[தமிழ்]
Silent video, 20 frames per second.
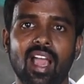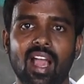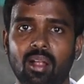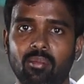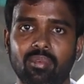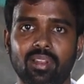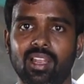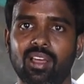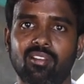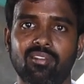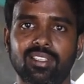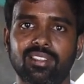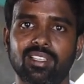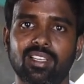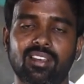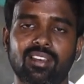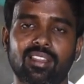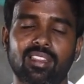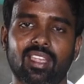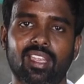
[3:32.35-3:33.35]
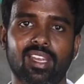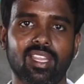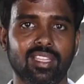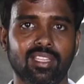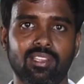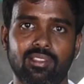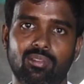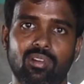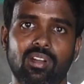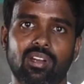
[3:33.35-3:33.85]
அப்படிலாம் வச்சுக்கிட்டு இருந்தீங்கன்னா
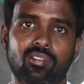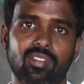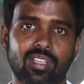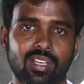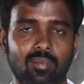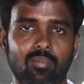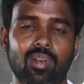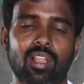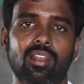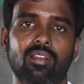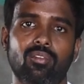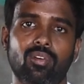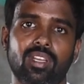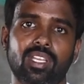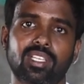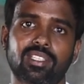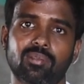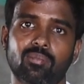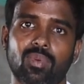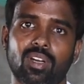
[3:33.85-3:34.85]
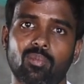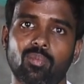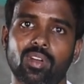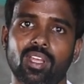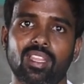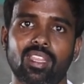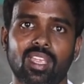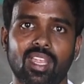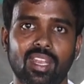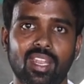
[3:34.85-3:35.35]
இந்த தொழிலை வந்து நம்மளால் ரொட்டேஷன் பண்ண
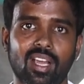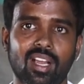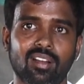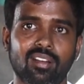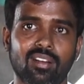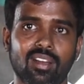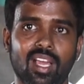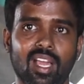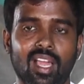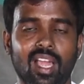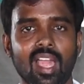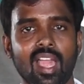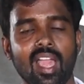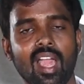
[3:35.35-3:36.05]
முடியாது என்ன ஆகுனா